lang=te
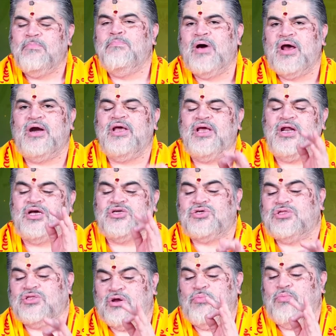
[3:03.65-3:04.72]
భరణి
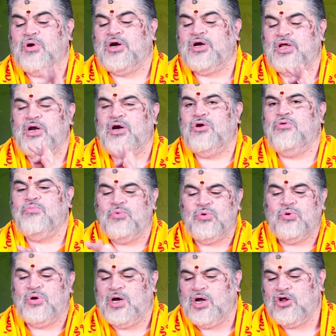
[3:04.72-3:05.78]
నక్షత్రం ఒకటి రెండు
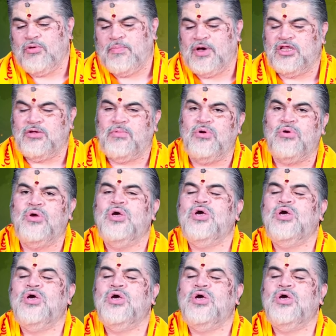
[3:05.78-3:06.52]
మూడు నాలుగు పాదములు